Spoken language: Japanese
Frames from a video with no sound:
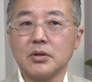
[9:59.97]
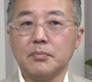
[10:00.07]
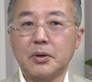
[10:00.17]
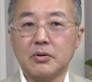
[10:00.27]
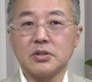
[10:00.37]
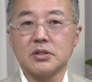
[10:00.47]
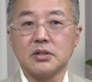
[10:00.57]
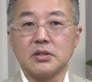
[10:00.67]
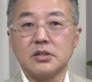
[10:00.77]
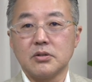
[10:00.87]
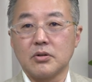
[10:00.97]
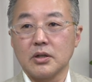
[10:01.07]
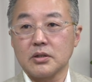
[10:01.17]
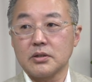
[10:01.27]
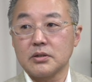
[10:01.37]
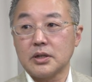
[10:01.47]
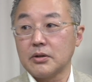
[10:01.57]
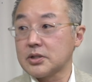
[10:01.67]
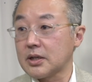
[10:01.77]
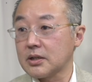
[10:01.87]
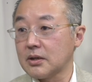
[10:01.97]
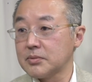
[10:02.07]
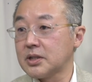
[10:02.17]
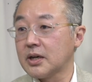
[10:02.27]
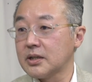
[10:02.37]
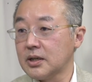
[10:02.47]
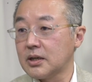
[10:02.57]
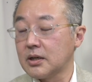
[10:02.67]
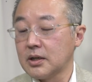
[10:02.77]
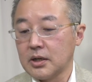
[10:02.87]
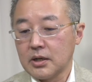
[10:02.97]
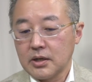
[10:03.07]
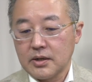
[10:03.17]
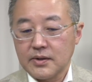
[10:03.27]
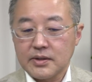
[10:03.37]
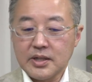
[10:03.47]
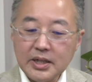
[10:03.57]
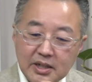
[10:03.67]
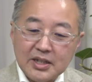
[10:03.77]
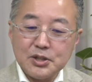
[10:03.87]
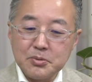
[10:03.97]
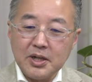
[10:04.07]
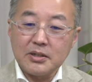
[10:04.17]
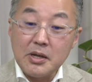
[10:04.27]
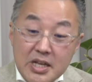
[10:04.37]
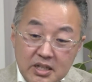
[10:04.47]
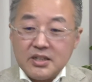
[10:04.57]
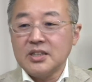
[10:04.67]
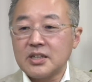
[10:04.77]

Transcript: でペロシ議長が逮捕されたみたいな、誰かがつぶやいて一気